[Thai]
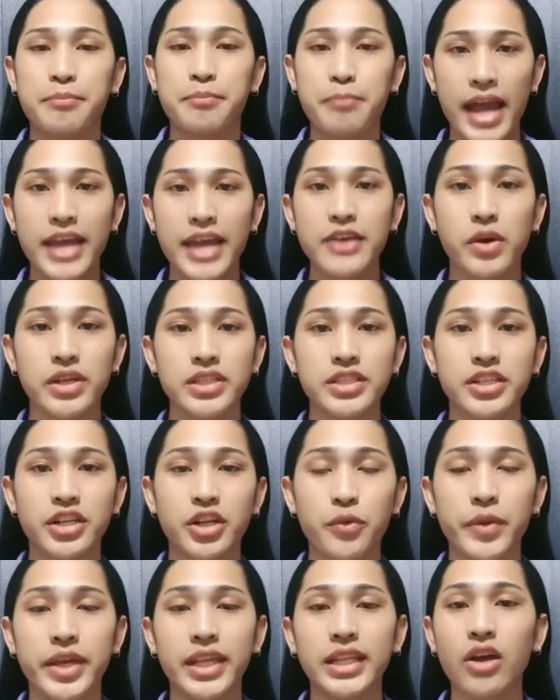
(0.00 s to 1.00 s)
ใบวัชิ
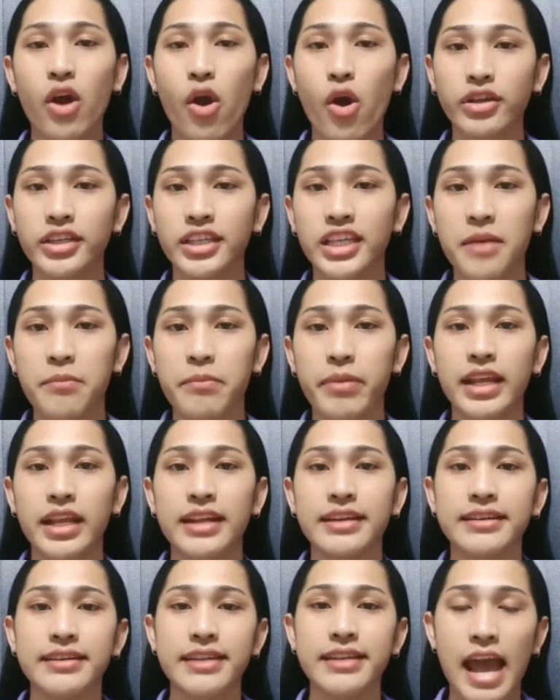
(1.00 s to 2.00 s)
รวิทย์ขอเคลียร์ประ
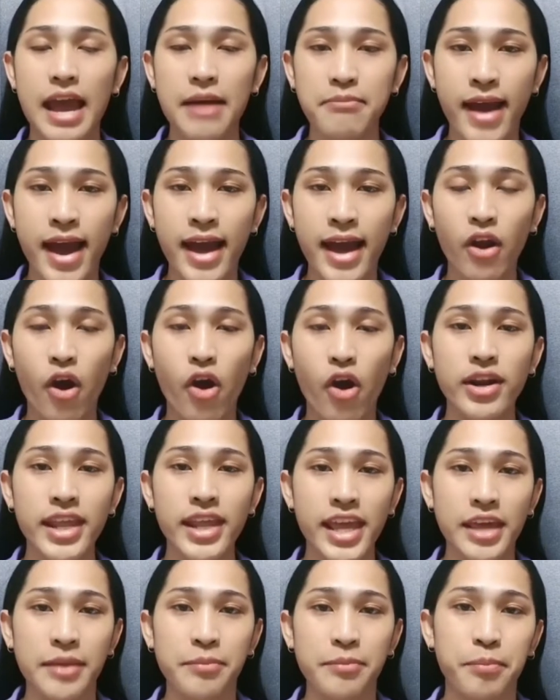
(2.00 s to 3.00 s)
เด็นดราม่าร้อน
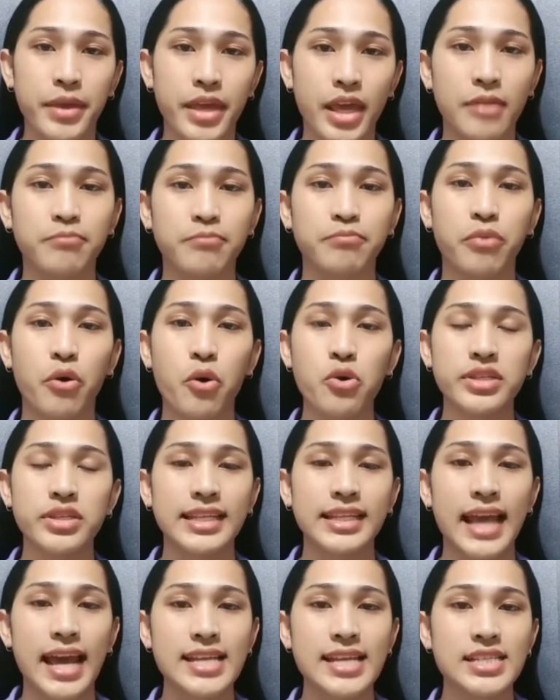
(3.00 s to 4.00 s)
เหตุเปลี่ยนผู้
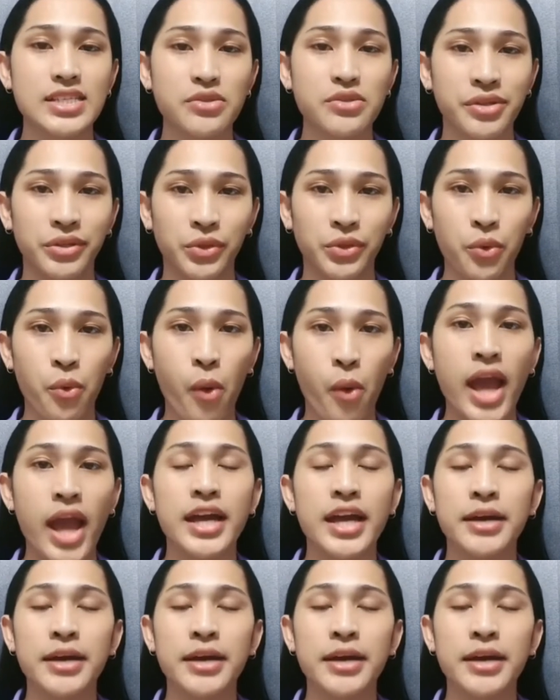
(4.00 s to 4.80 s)
จัดการส่วนตัว